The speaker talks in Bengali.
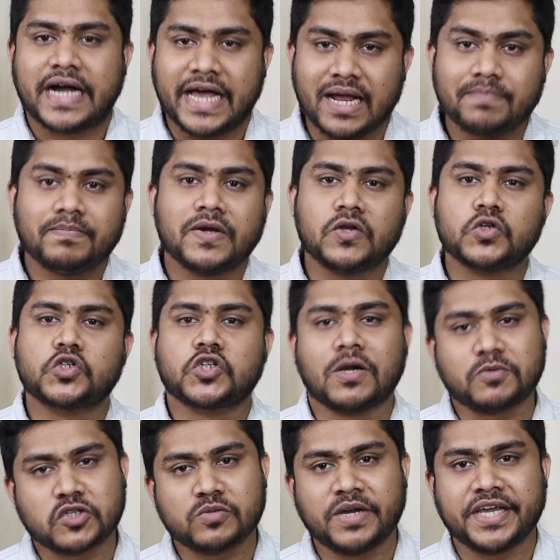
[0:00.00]
খারাপ মানুষ
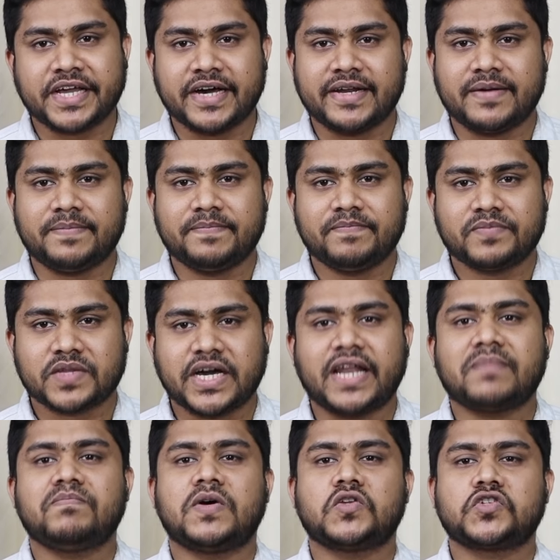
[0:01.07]
সবসময়ই খারাপ
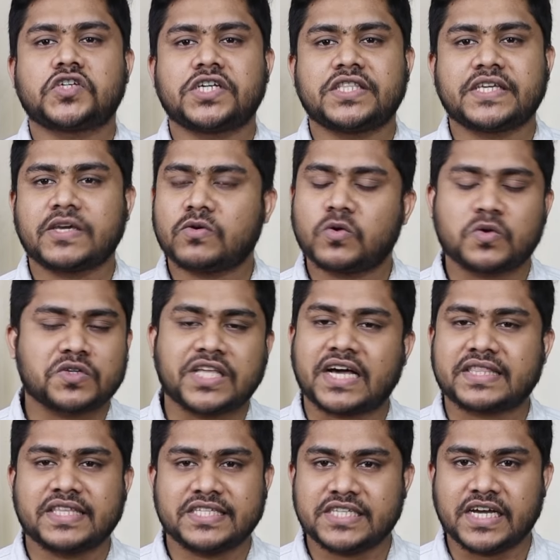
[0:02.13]
খারাপ মানুষের সাথে কেউ কখনো
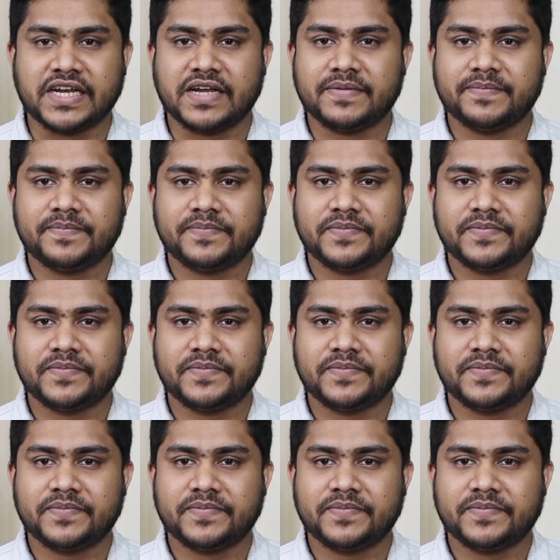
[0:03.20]
থাকতে চায় না